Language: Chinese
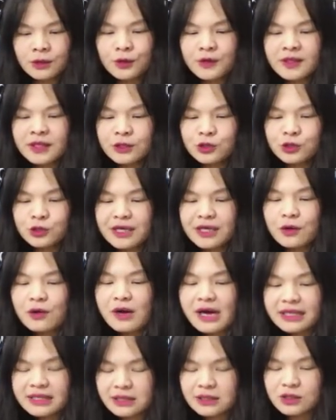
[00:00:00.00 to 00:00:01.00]
绿营的选战
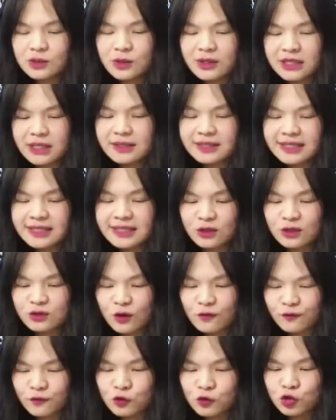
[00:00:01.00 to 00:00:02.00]
话题，昨天蔡总
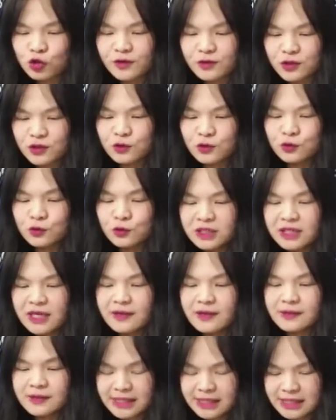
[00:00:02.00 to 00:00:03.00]
统辅选苏
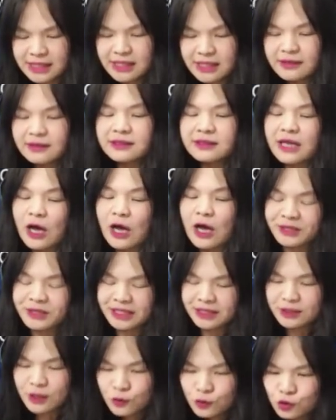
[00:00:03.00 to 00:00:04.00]
振清到
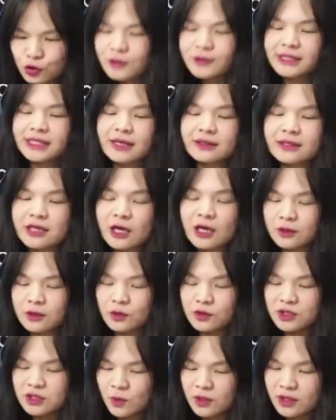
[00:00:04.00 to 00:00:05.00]
屏东去，强调屏
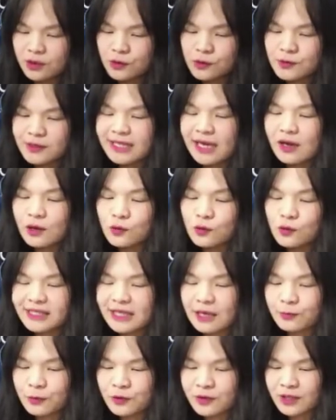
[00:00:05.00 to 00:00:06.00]
东是我的故乡，故
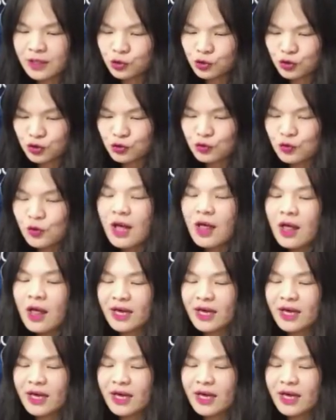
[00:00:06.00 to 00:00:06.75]
乡不能输，